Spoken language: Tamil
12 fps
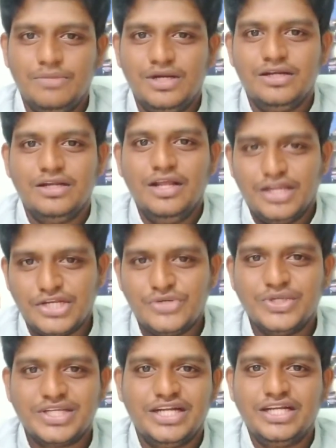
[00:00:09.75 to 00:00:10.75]
பட்
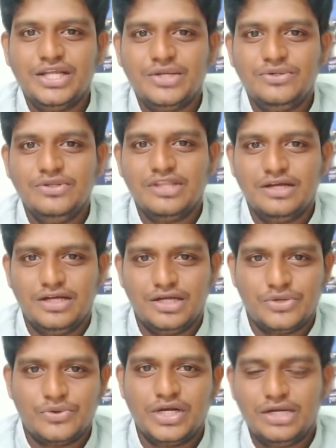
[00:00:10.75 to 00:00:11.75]
என்னோட கெட்ட நேரம் இந்த
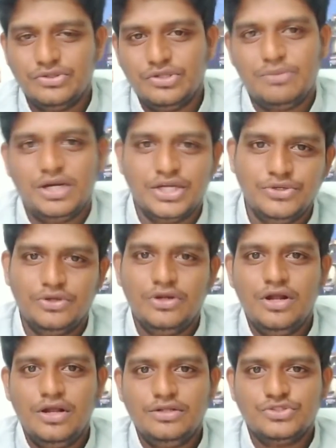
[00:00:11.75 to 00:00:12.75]
கொரோனாவில் வந்து மாறிக்கிட்டோம்
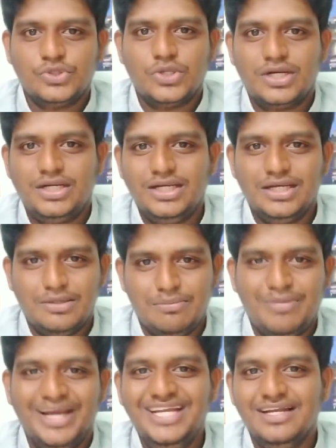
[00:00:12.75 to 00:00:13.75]
ஸோ அதனால்
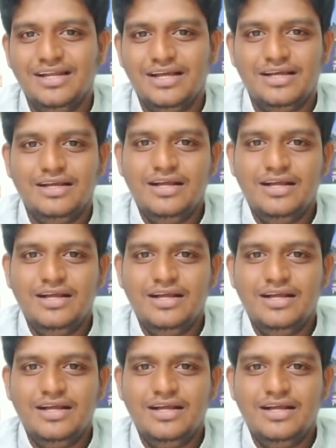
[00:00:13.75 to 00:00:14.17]
மைக் இல்லை